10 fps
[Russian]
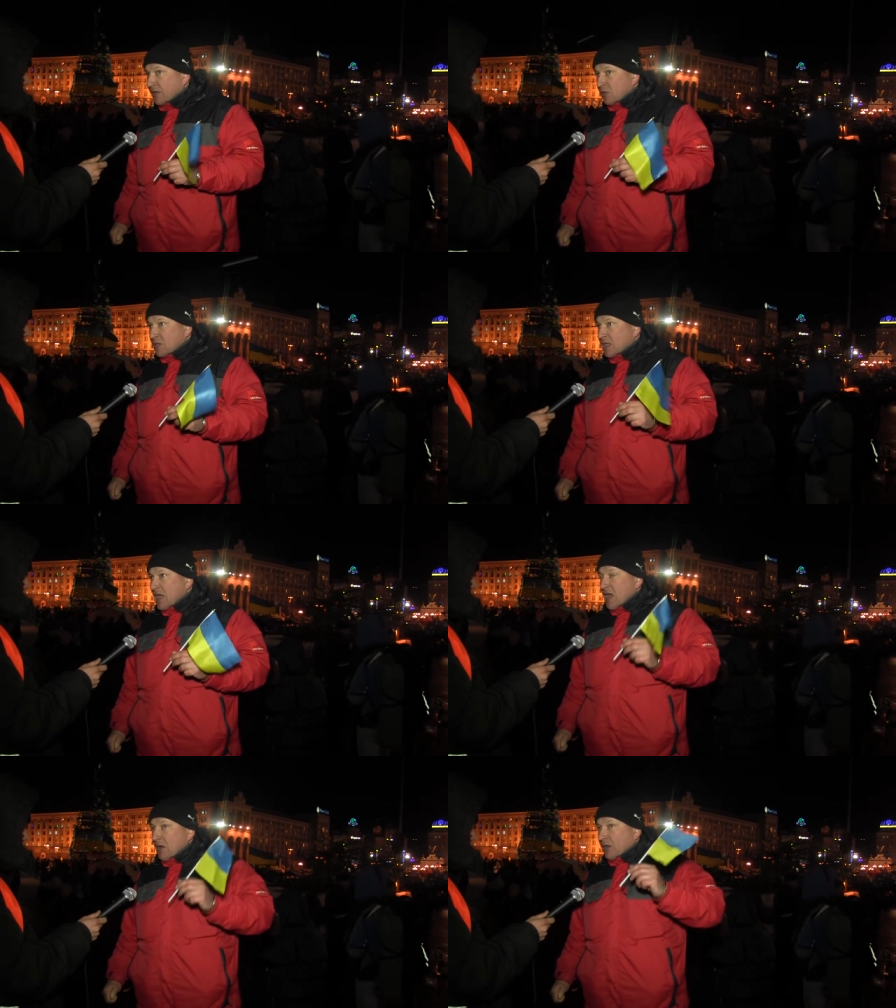То есть
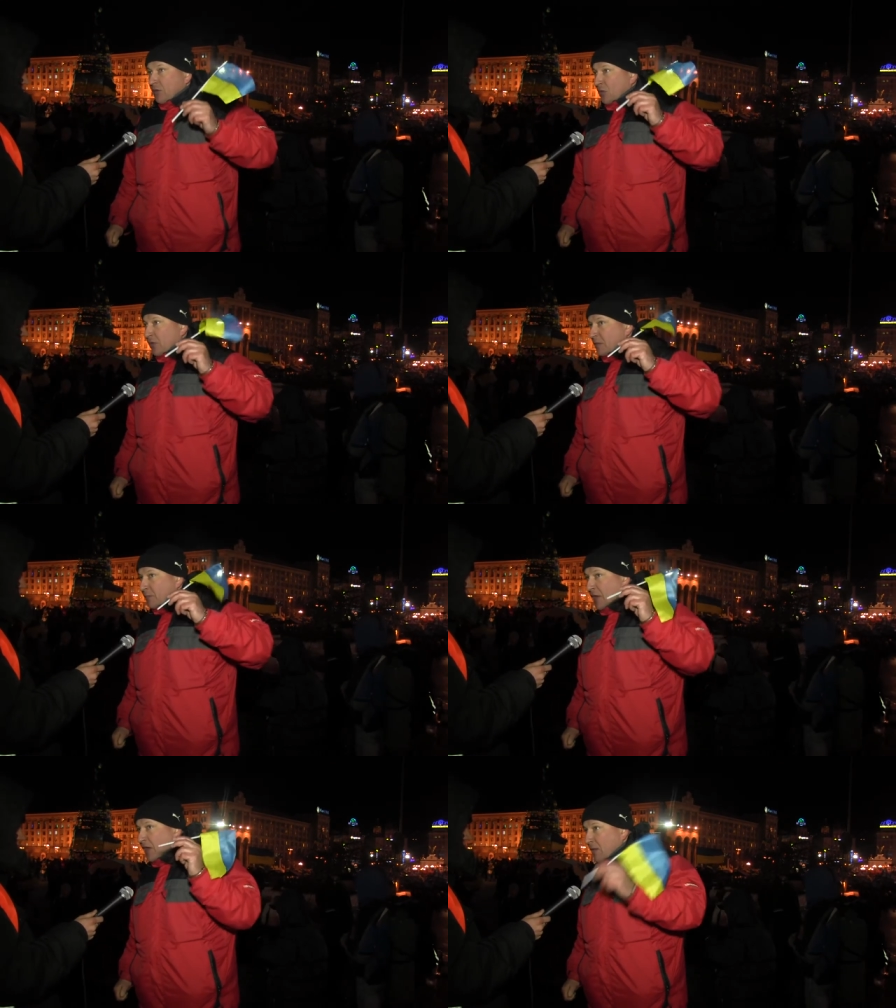э,
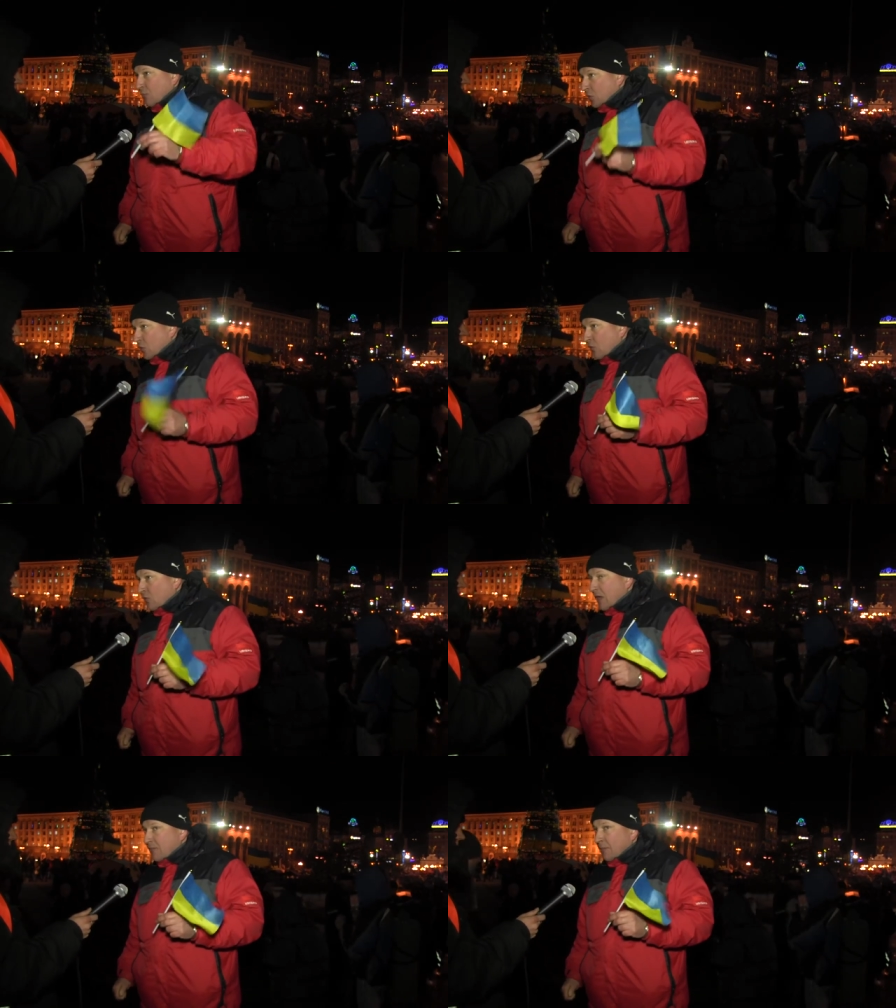переработку
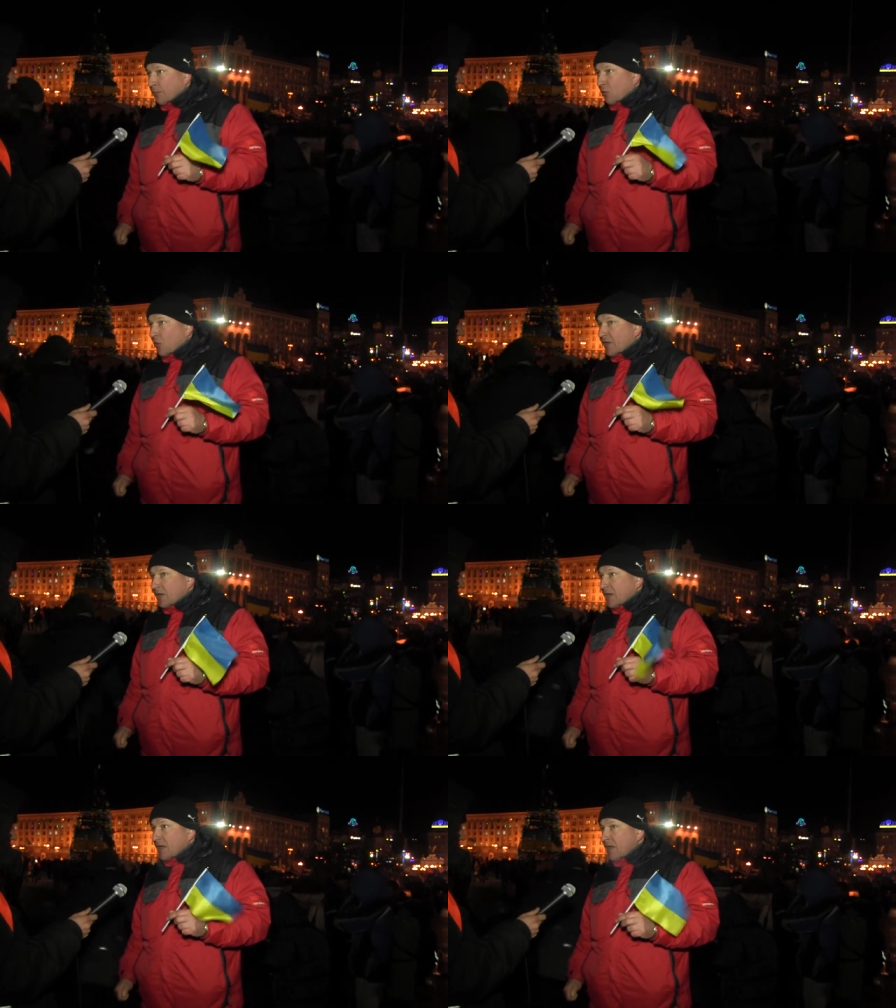людям не
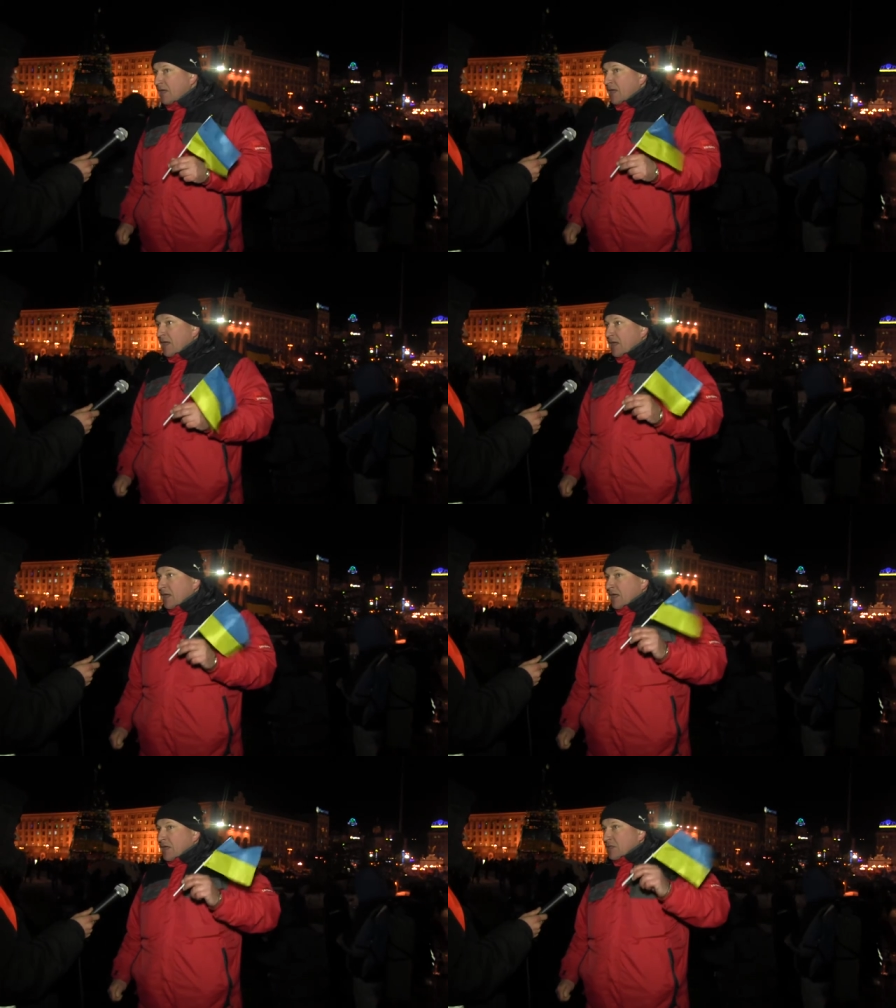платят.
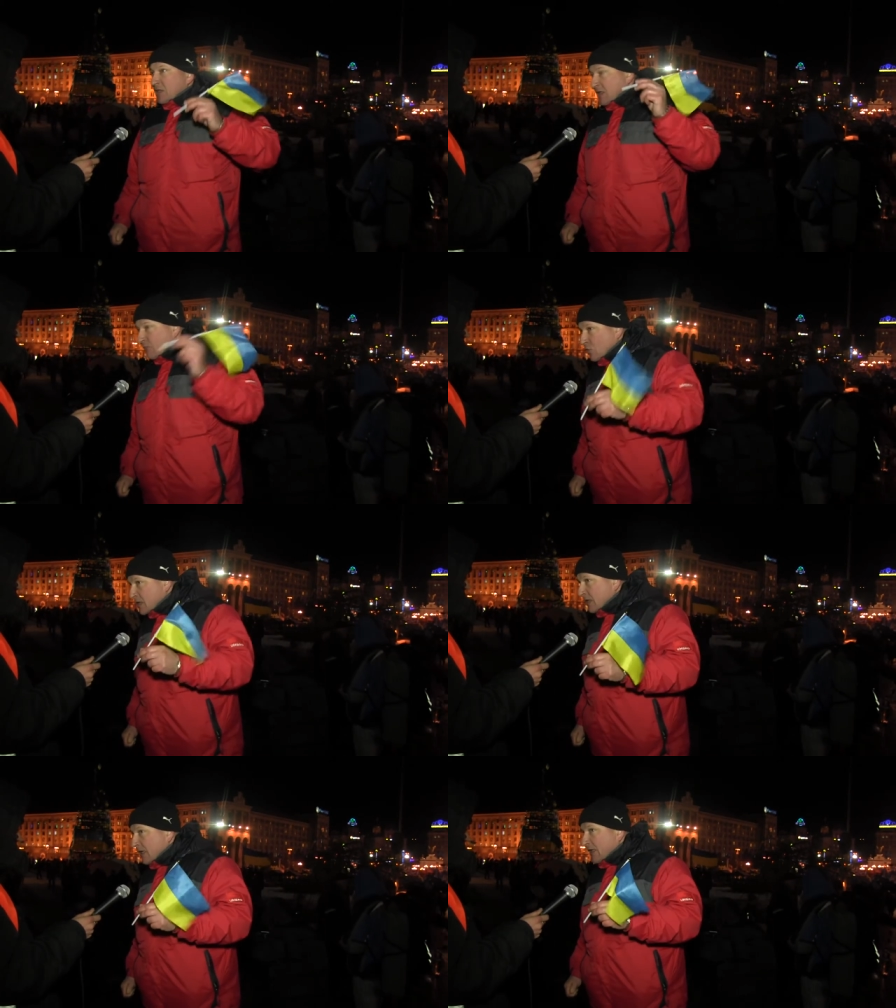Завод
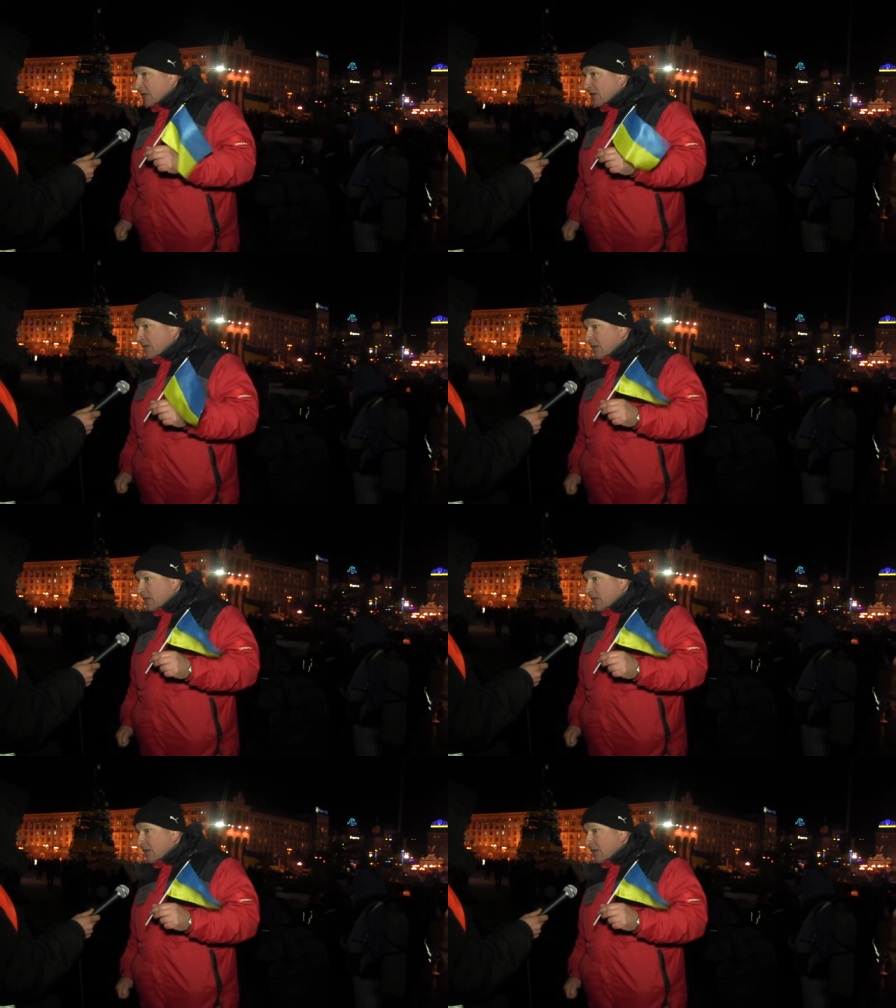стоит.